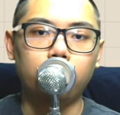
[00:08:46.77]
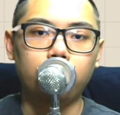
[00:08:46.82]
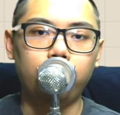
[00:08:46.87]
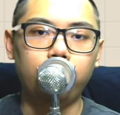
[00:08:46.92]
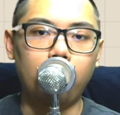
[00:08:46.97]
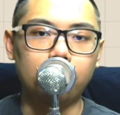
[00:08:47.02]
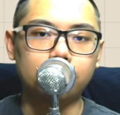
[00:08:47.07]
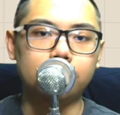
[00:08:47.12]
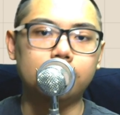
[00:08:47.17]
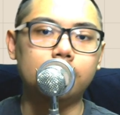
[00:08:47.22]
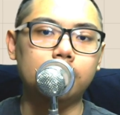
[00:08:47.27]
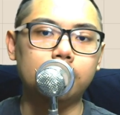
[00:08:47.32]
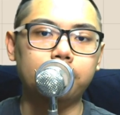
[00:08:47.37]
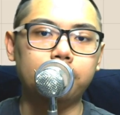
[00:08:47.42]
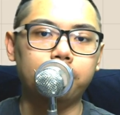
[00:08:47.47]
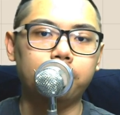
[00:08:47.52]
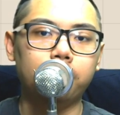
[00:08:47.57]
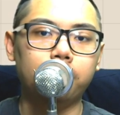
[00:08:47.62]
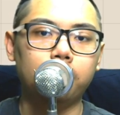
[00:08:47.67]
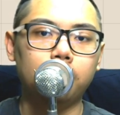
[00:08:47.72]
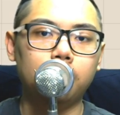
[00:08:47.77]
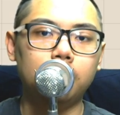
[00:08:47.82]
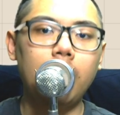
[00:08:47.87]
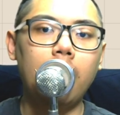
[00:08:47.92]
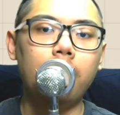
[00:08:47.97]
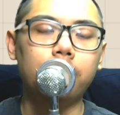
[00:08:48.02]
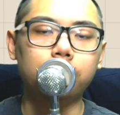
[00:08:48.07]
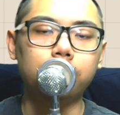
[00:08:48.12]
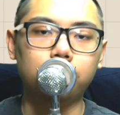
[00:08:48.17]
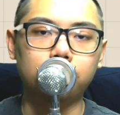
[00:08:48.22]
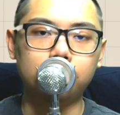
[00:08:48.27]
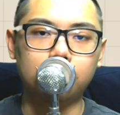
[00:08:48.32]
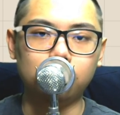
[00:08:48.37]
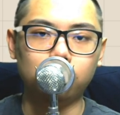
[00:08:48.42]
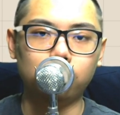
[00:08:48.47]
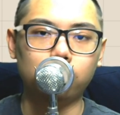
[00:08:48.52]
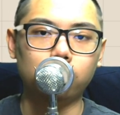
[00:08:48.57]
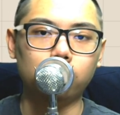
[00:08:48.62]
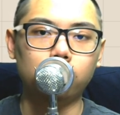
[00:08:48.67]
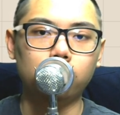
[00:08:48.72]
放弃，大幅度
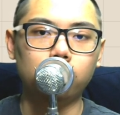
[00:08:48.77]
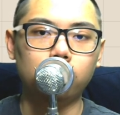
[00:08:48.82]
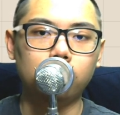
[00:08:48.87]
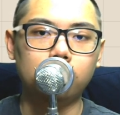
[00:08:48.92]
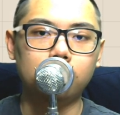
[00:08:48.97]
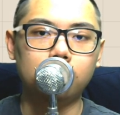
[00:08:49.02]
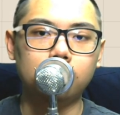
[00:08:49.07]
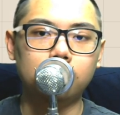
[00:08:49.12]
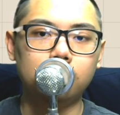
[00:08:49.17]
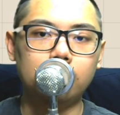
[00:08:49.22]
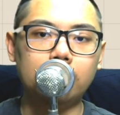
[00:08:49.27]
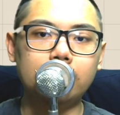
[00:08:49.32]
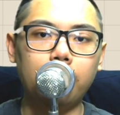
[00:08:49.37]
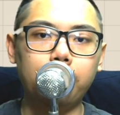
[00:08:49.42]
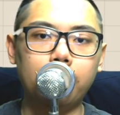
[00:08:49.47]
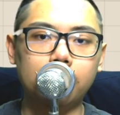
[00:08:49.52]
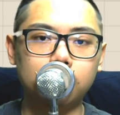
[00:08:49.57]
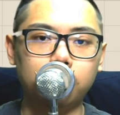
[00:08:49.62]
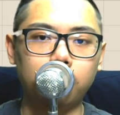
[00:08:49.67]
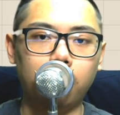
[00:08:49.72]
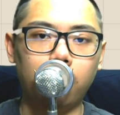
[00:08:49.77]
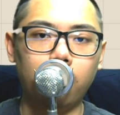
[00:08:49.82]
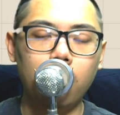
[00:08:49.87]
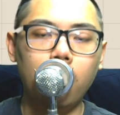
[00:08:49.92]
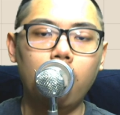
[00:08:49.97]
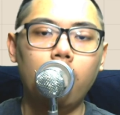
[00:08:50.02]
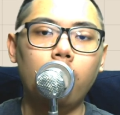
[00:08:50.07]
认输，那代表什么？